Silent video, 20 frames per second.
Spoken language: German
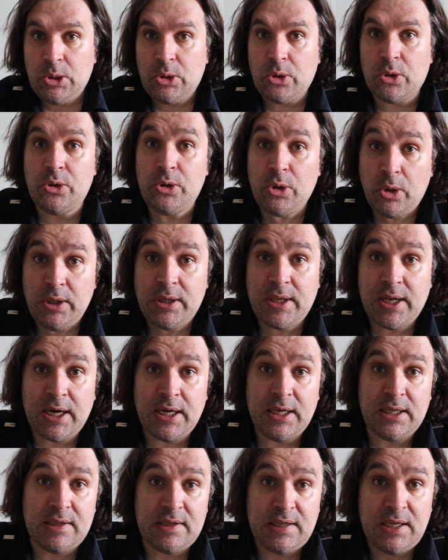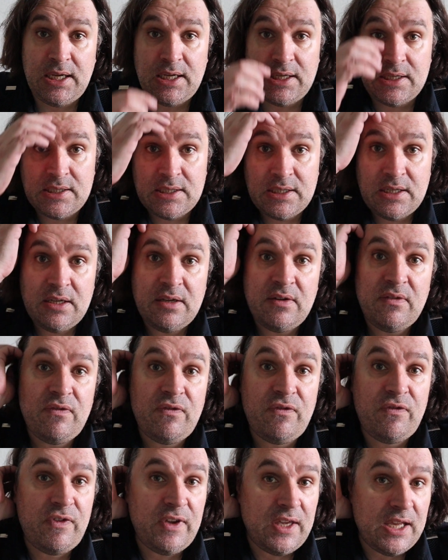Doch Neutralität
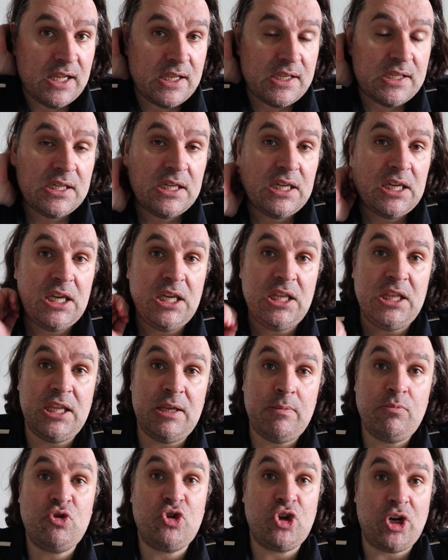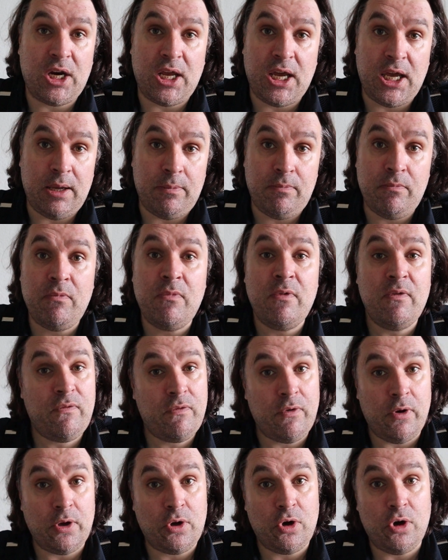fehlt in dem Schreiben
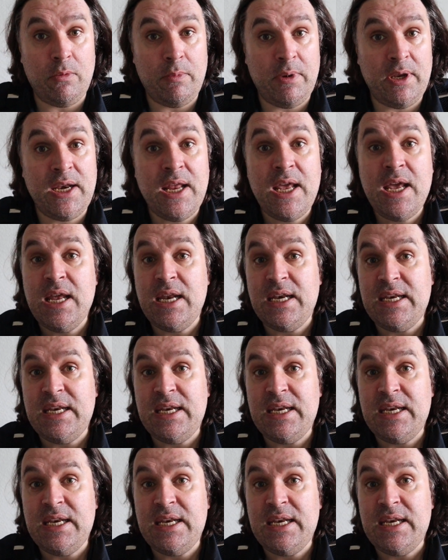vollkommen.